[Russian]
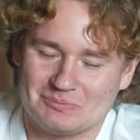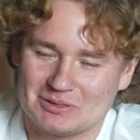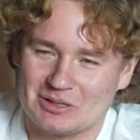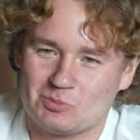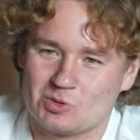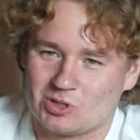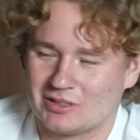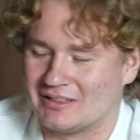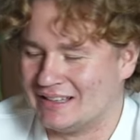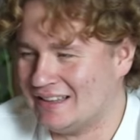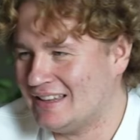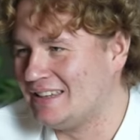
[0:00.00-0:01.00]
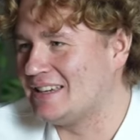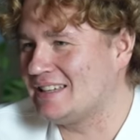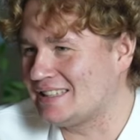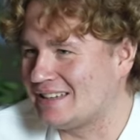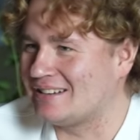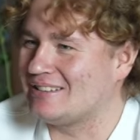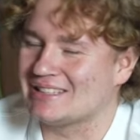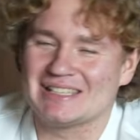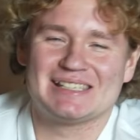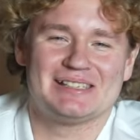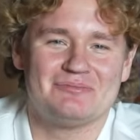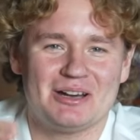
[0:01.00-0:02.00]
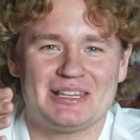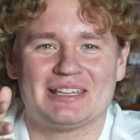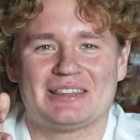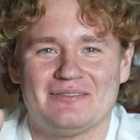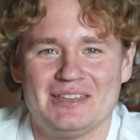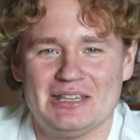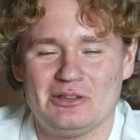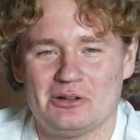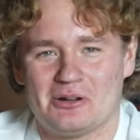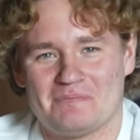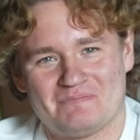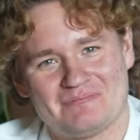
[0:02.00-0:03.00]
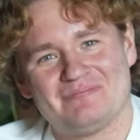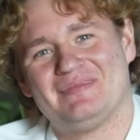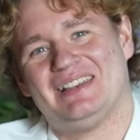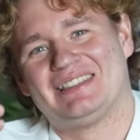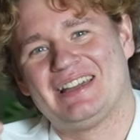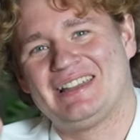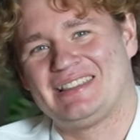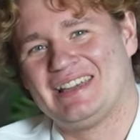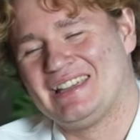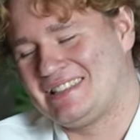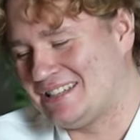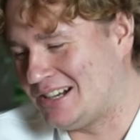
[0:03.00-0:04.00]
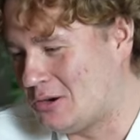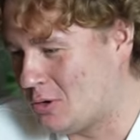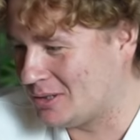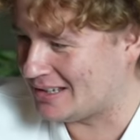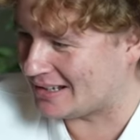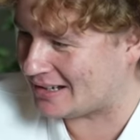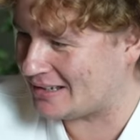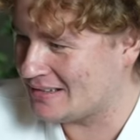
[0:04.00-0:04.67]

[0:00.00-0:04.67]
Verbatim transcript: потому что я старался снимать это видео, летать на этих гонках.